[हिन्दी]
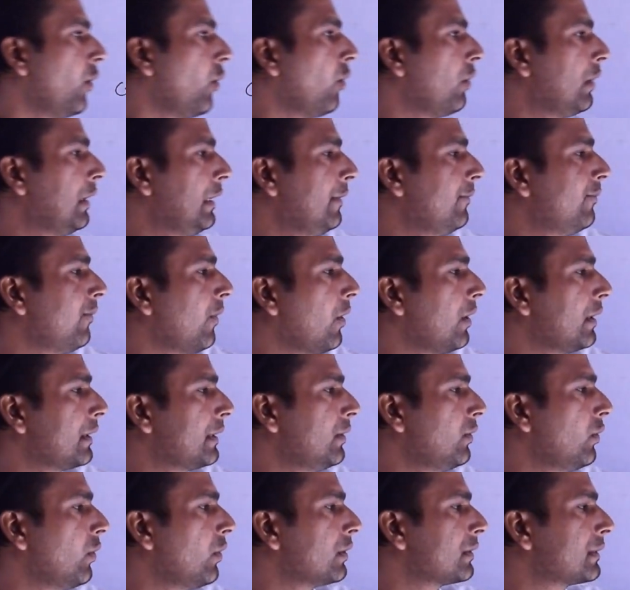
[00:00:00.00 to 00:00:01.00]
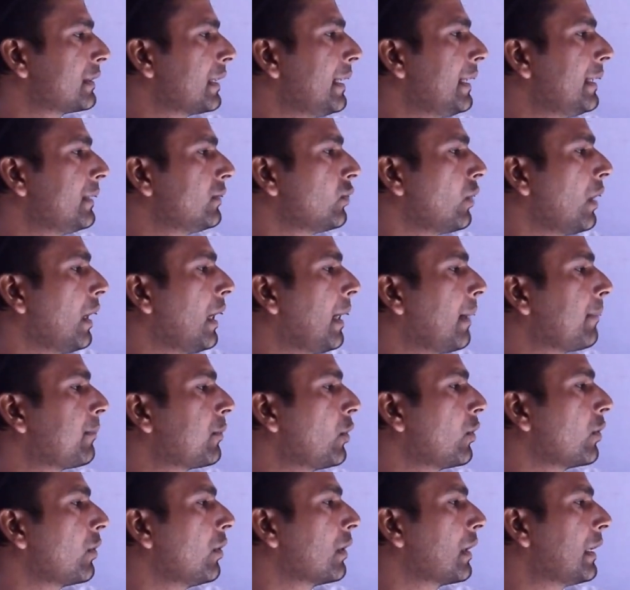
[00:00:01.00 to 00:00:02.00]
ओलिव बोर्ड की ओर से जो है आप
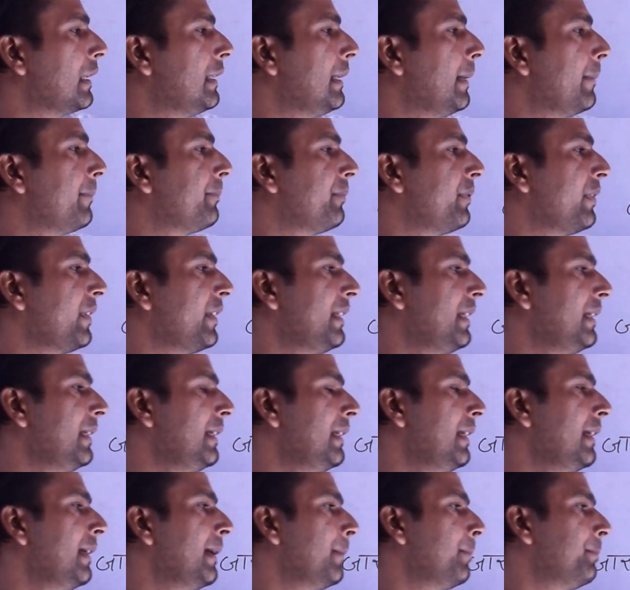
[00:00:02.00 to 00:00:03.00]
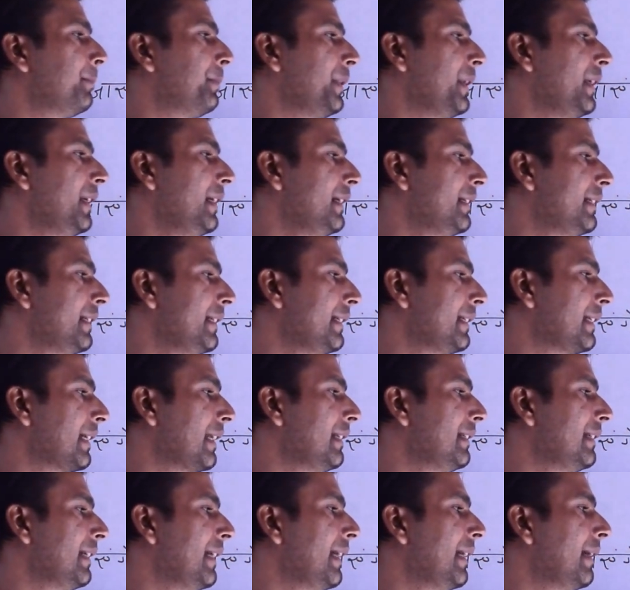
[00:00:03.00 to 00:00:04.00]
लोगों के लिए फ्री पीईटी e के
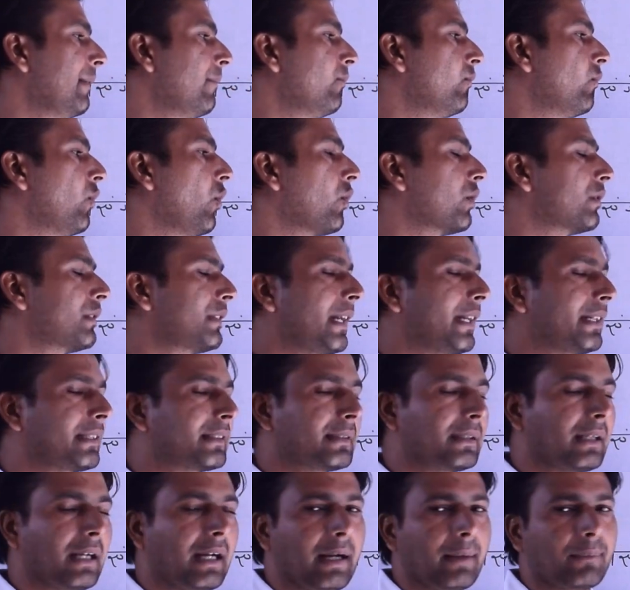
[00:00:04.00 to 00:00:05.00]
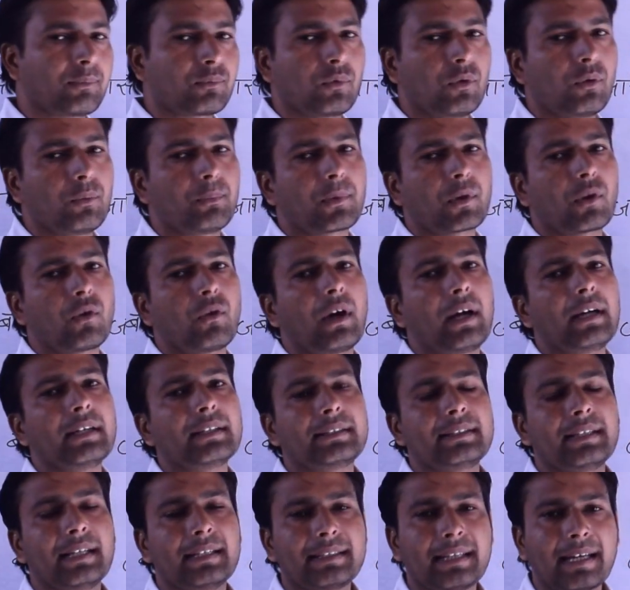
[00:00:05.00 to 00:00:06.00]
लिए मॉक टेस्ट आपको
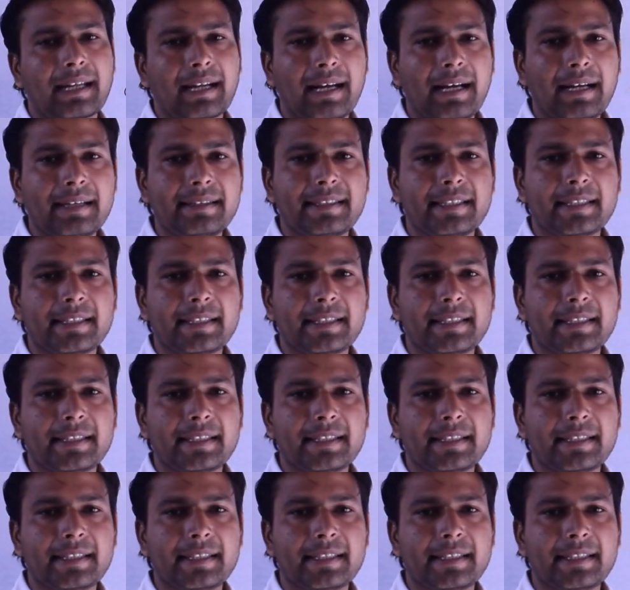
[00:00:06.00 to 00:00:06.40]
प्रोवाइड किया जा रहा है